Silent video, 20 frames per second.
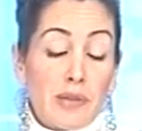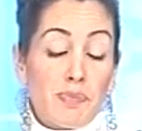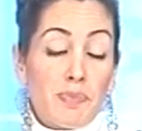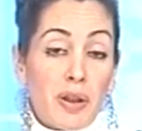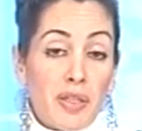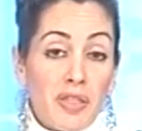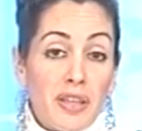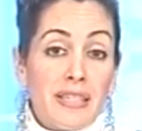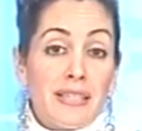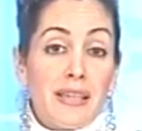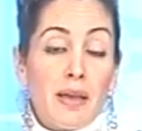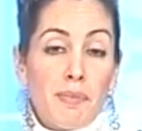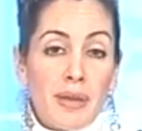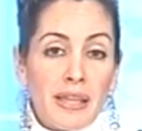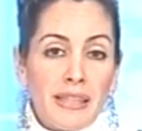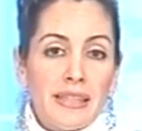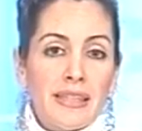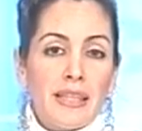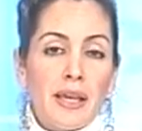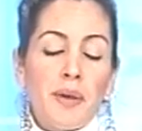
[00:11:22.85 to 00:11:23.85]

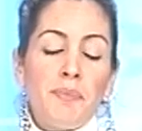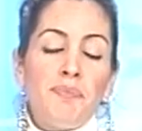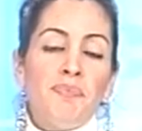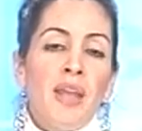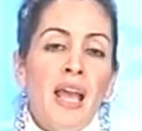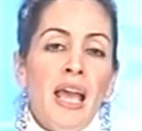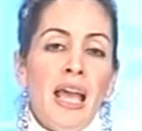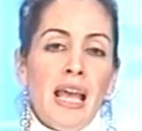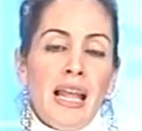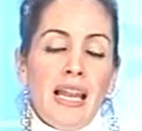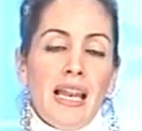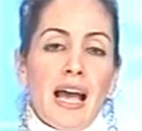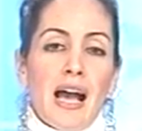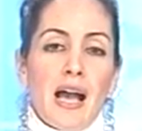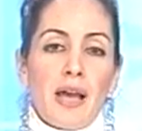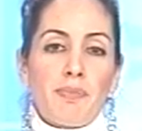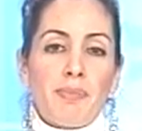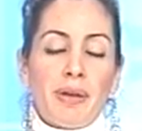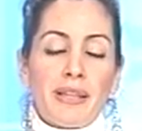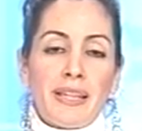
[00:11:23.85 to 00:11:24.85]
Precisamente la
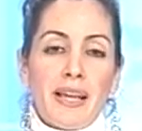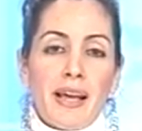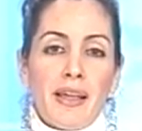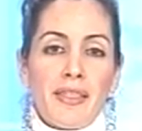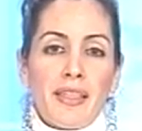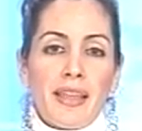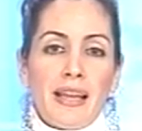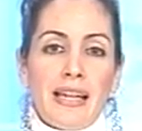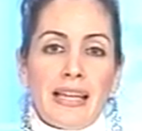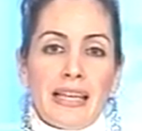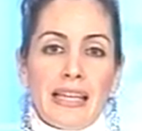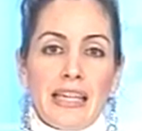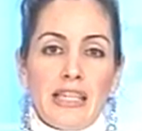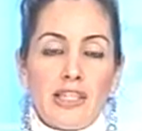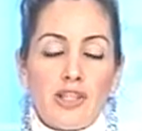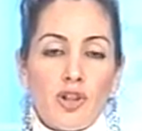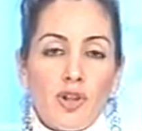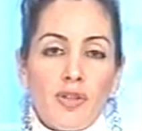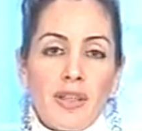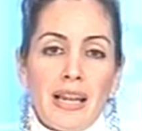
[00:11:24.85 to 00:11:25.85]
Hermandad del
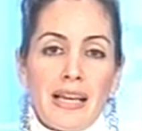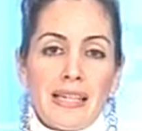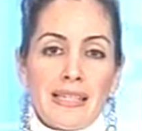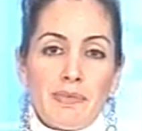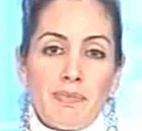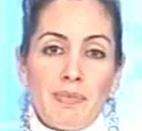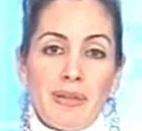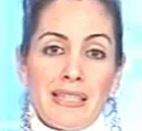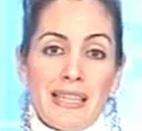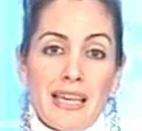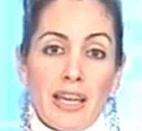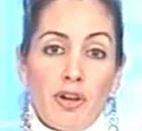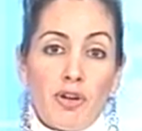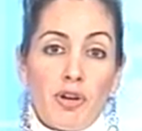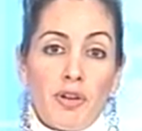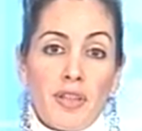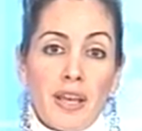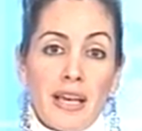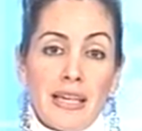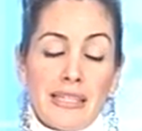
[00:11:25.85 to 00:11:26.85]
Cristo de las
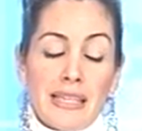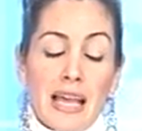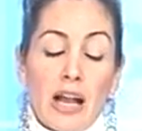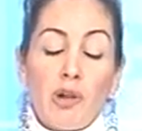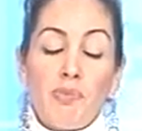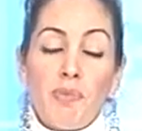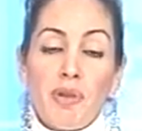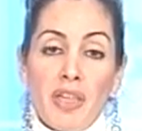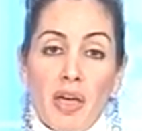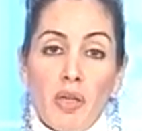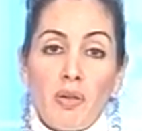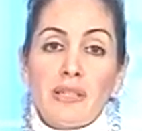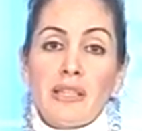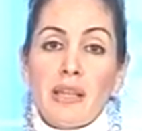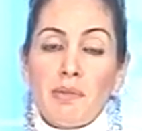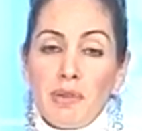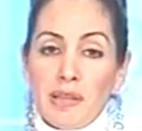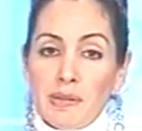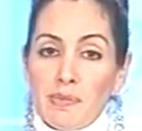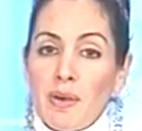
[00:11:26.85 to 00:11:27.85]
Misericordias ha comenzado esta
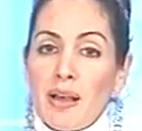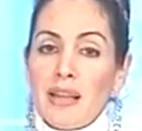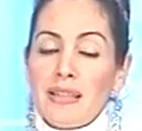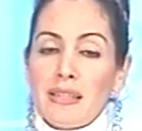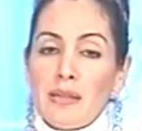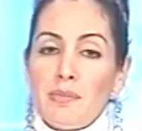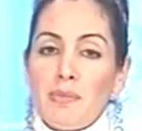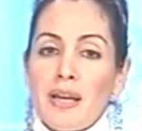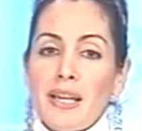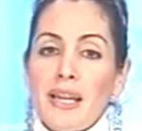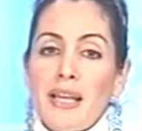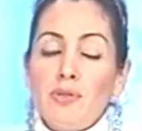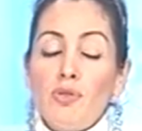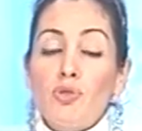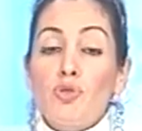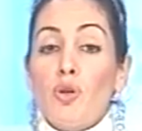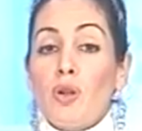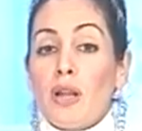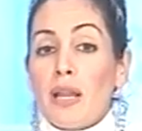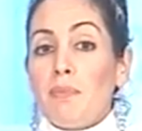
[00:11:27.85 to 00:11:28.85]
misma semana su
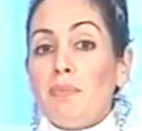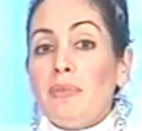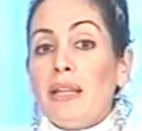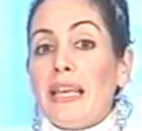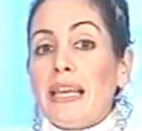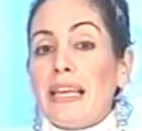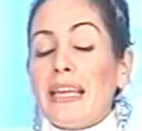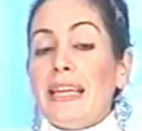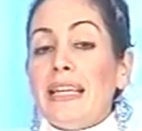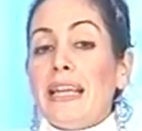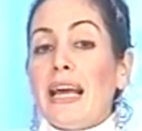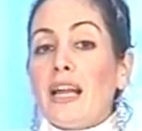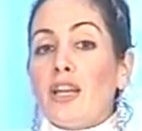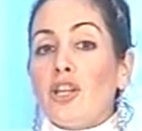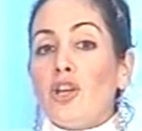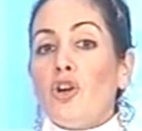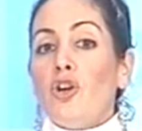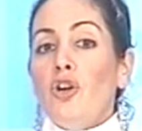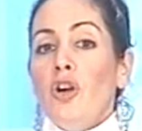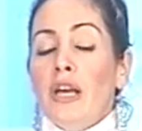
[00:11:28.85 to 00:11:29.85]
solemne
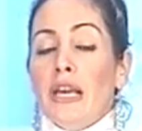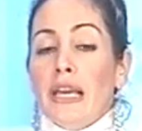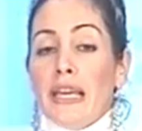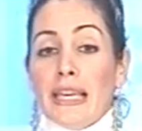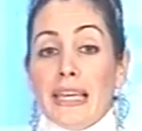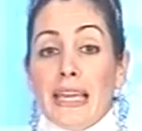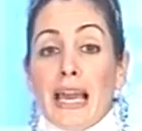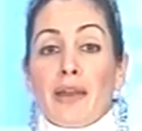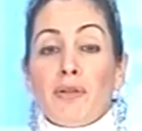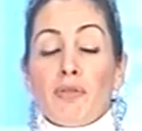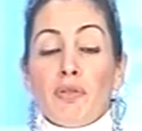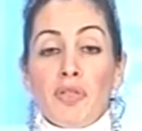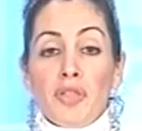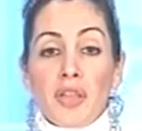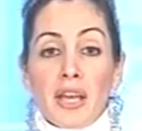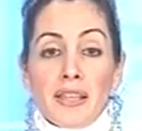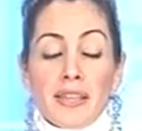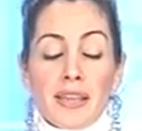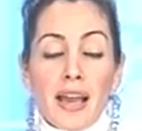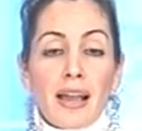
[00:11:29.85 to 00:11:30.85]
quinario y
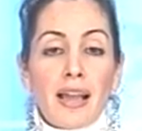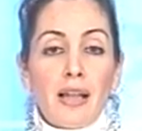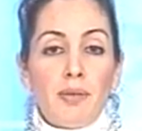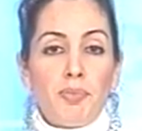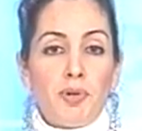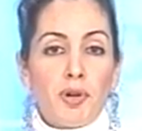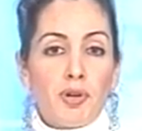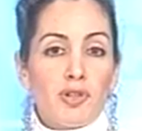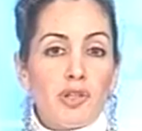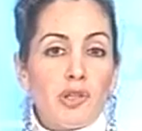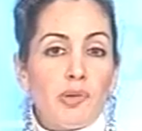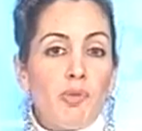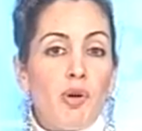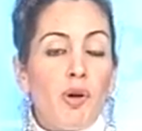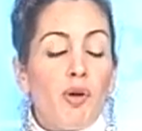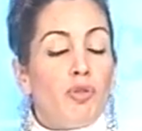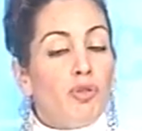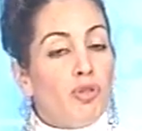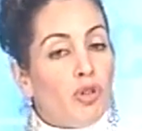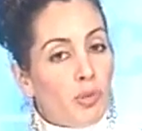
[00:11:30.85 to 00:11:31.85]
anuncian ya que el
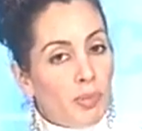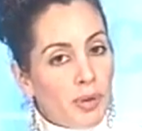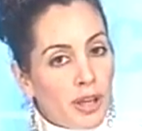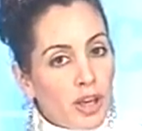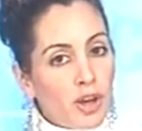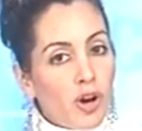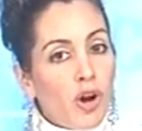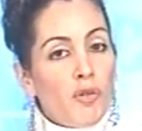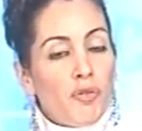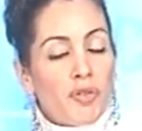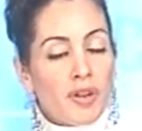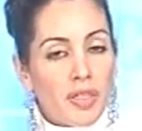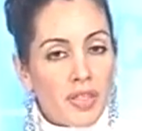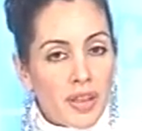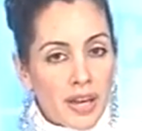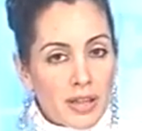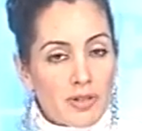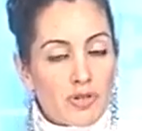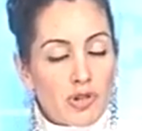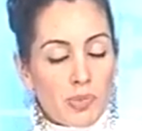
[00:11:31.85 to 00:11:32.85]
próximo domingo
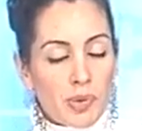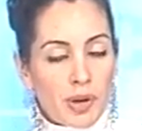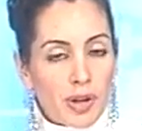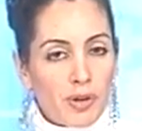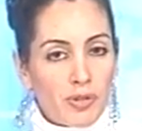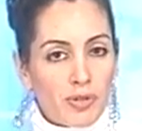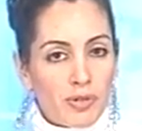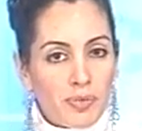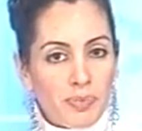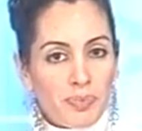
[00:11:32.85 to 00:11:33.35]
ofrecerán su pregón.